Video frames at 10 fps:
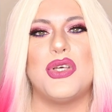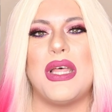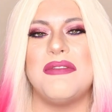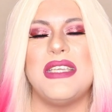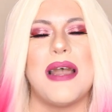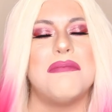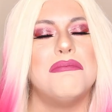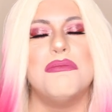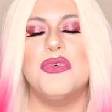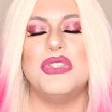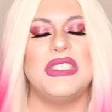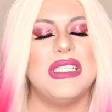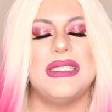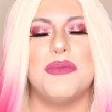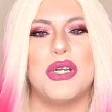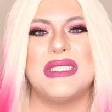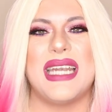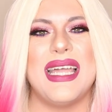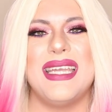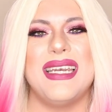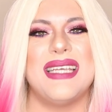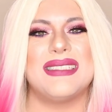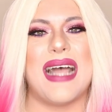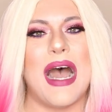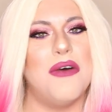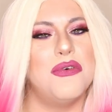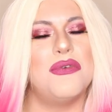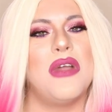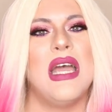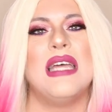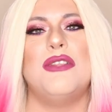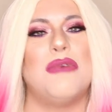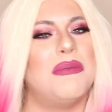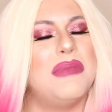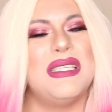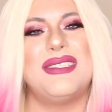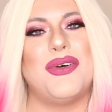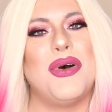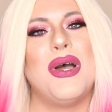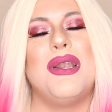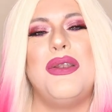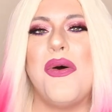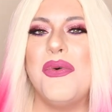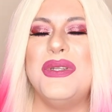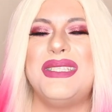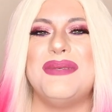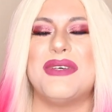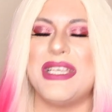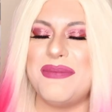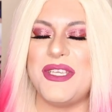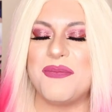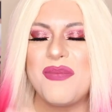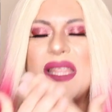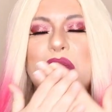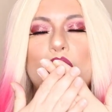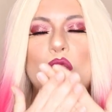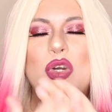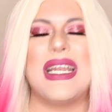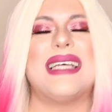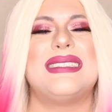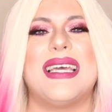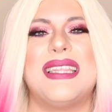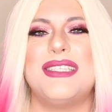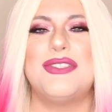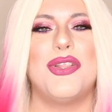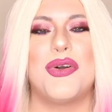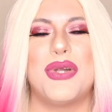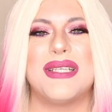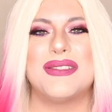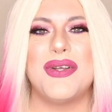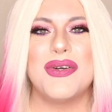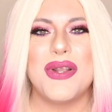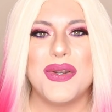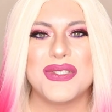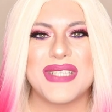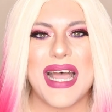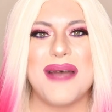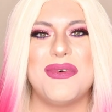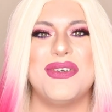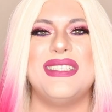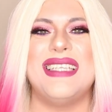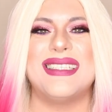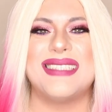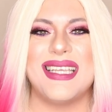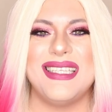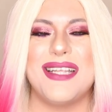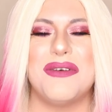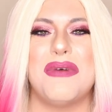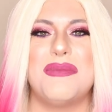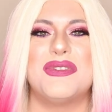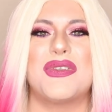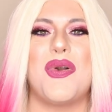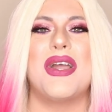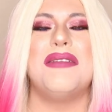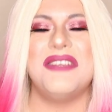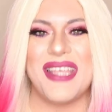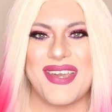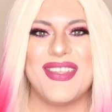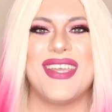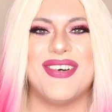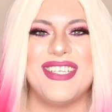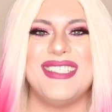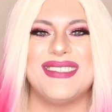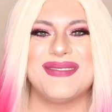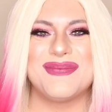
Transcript: todavía muchísimo que traerles, aún no han visto lo último de mí. Gracias de todo corazón, los amo y enseguida nos vamos con el video de hoy.